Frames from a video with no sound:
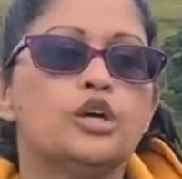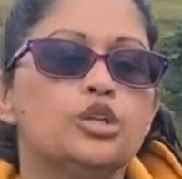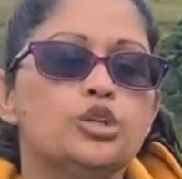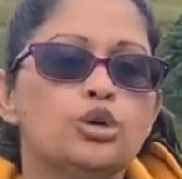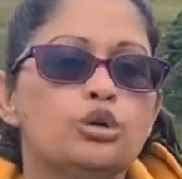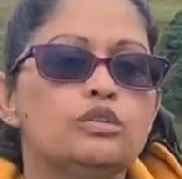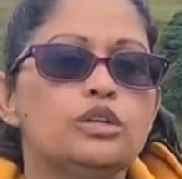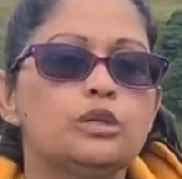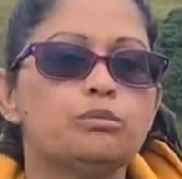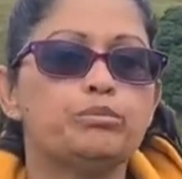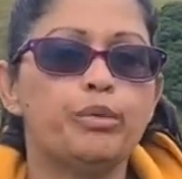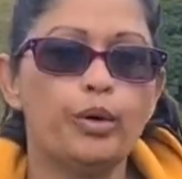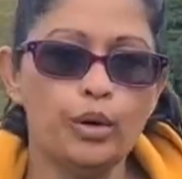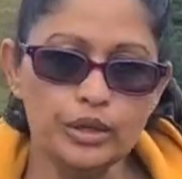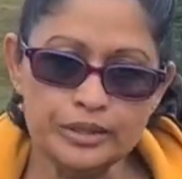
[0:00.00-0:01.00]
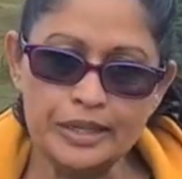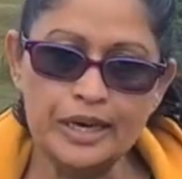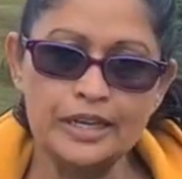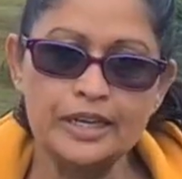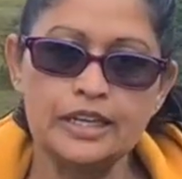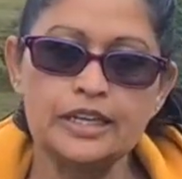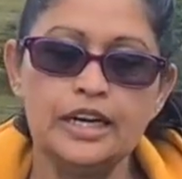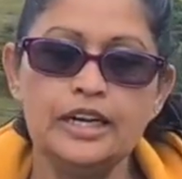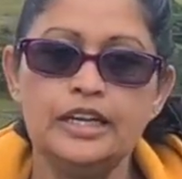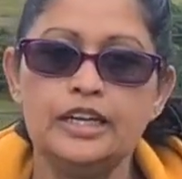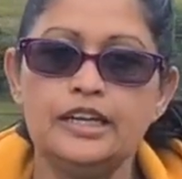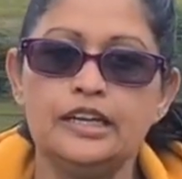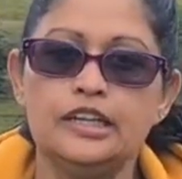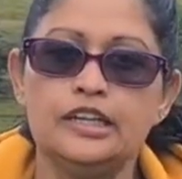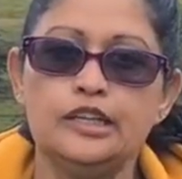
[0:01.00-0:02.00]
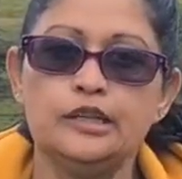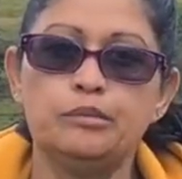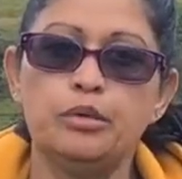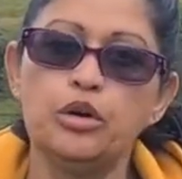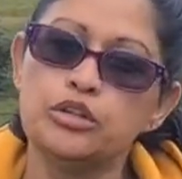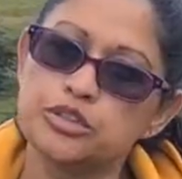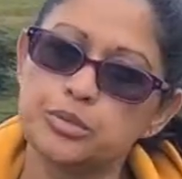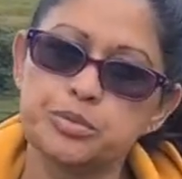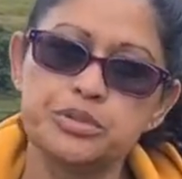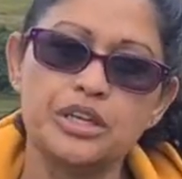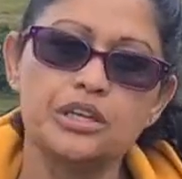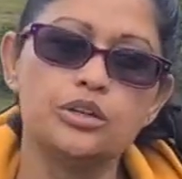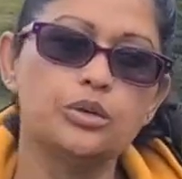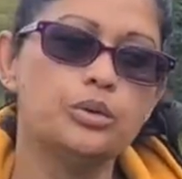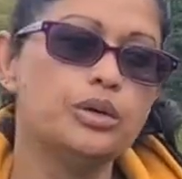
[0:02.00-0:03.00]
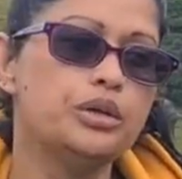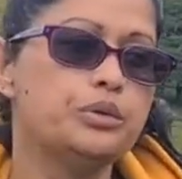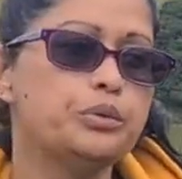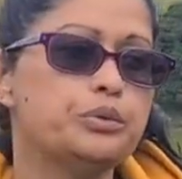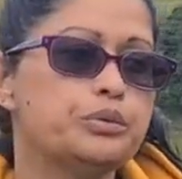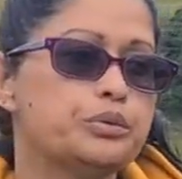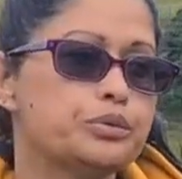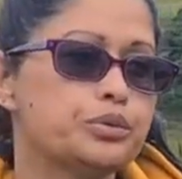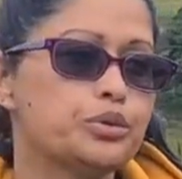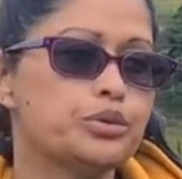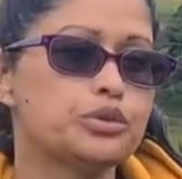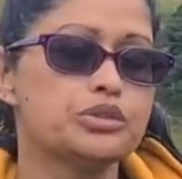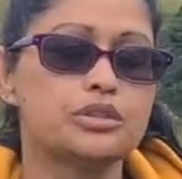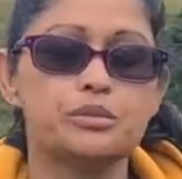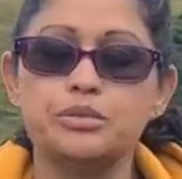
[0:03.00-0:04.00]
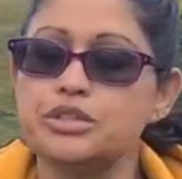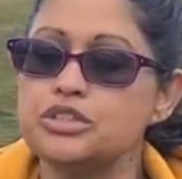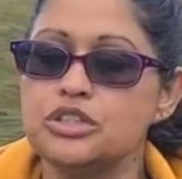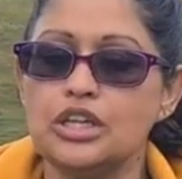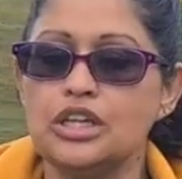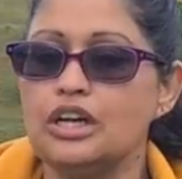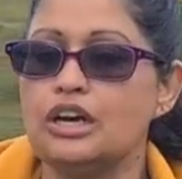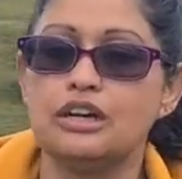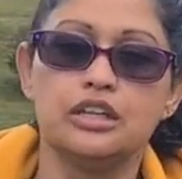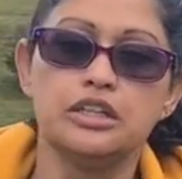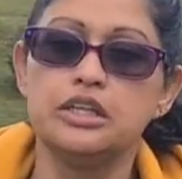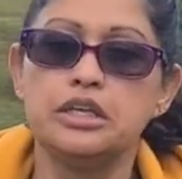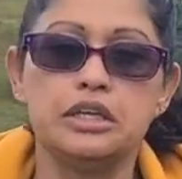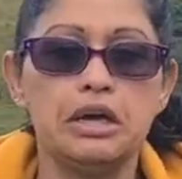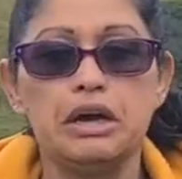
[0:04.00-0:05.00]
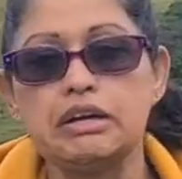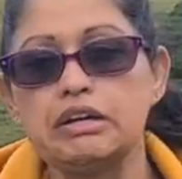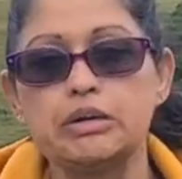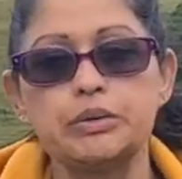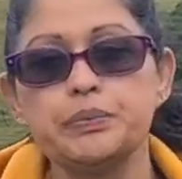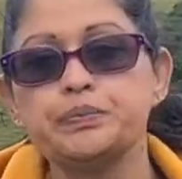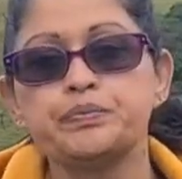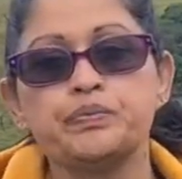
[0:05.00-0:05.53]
दो वीक बहुत खाना खाया है बहुत अपसेट हुई हूँ तो समझ नहीं आ रही थी क्या करूँ